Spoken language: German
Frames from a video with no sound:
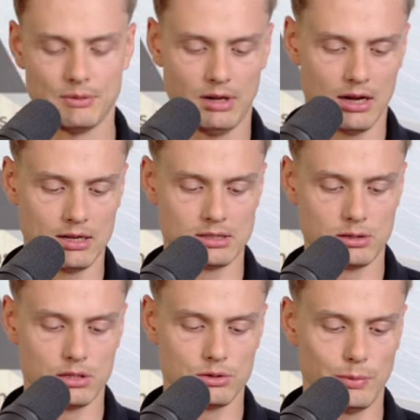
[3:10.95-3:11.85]
Ja, das
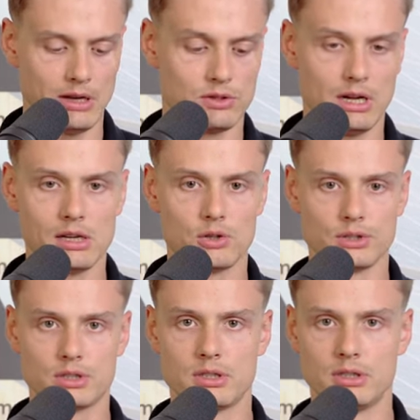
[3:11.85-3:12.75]
sind natürlich
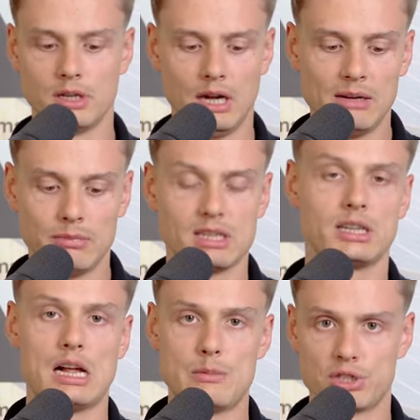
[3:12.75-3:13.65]
Personalkosten,
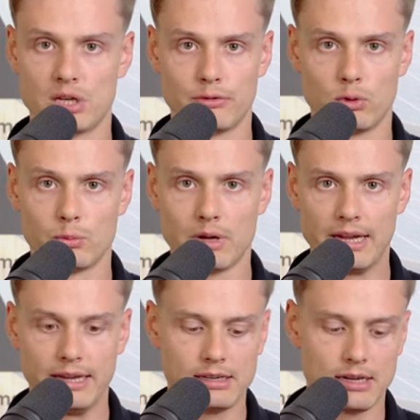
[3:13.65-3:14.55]
Materialbeschaffung bei
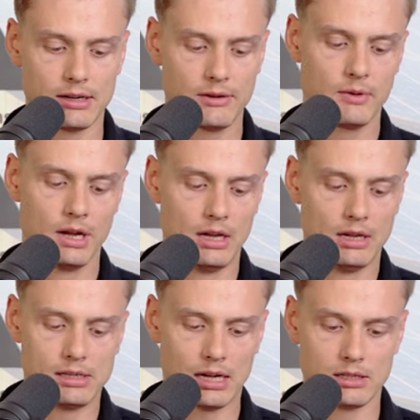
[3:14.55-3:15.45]
Händlern,
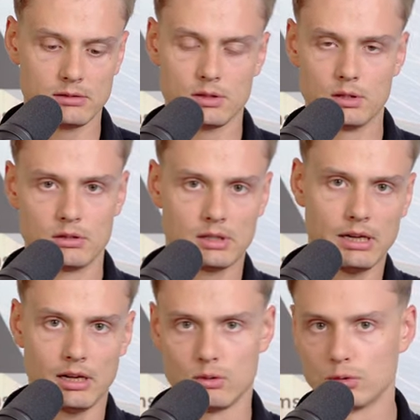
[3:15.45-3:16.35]
dann, äh,
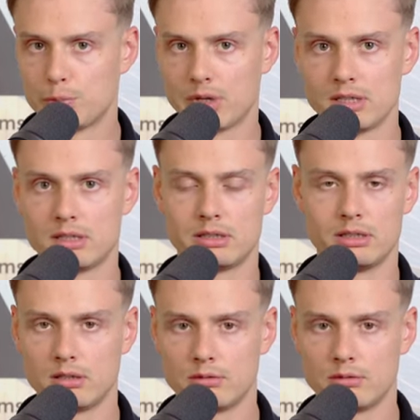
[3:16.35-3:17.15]
keine Ahnung, Sprit,